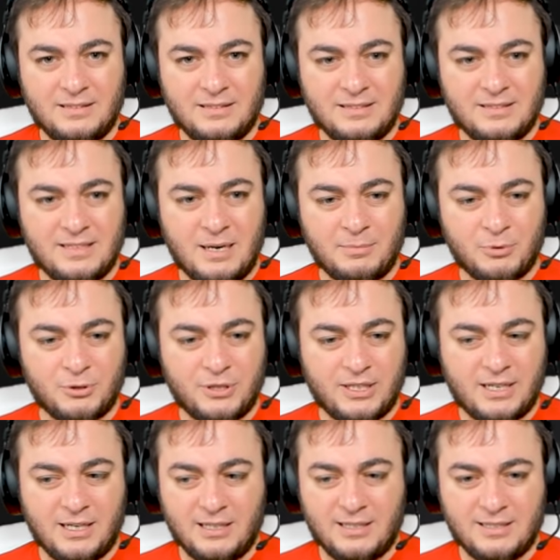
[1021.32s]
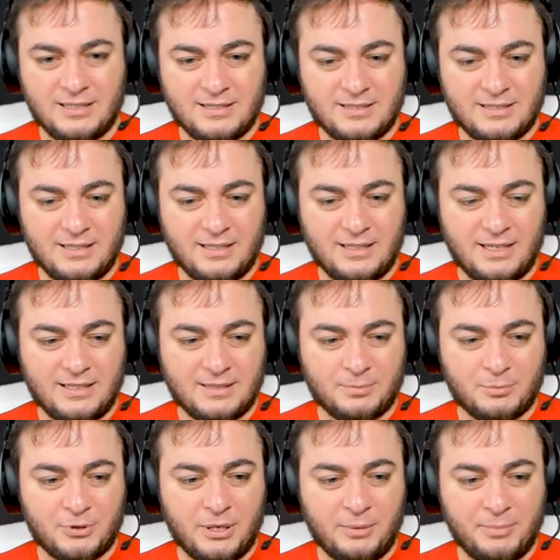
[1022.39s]
Sen burada kal. Senin artık
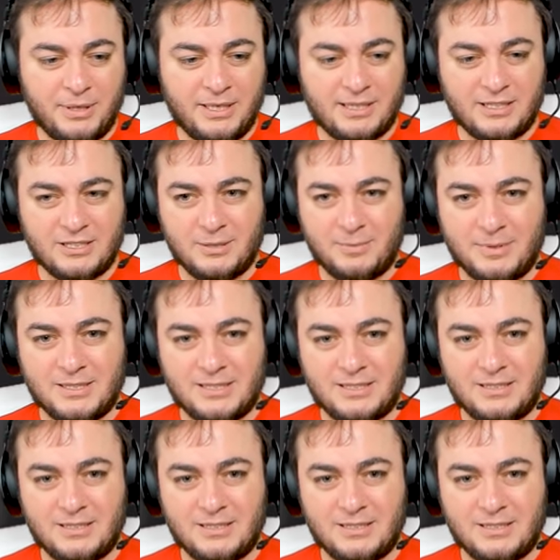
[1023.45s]
buradan bir yere kaçamazsın.